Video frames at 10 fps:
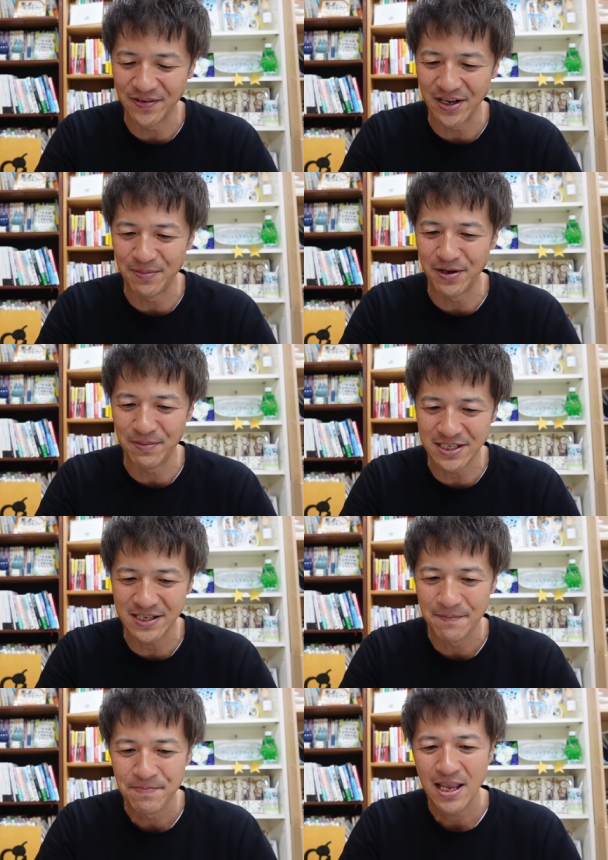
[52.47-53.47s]
ふうに思いま
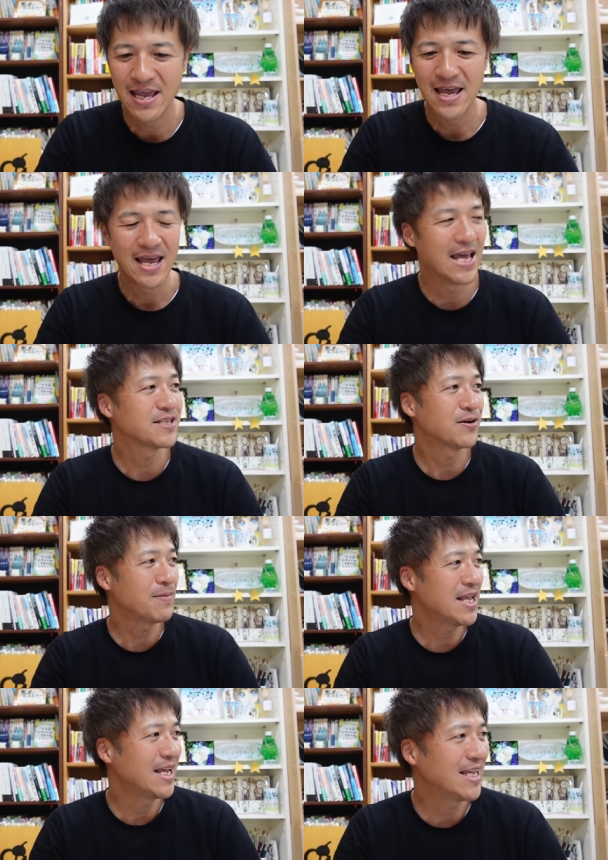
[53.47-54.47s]
す。その
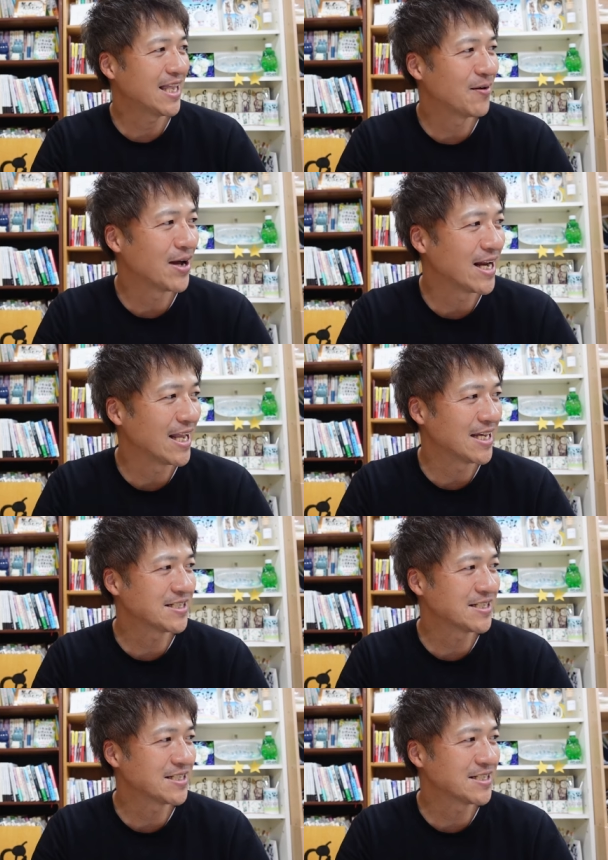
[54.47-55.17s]
前に1点ご案内で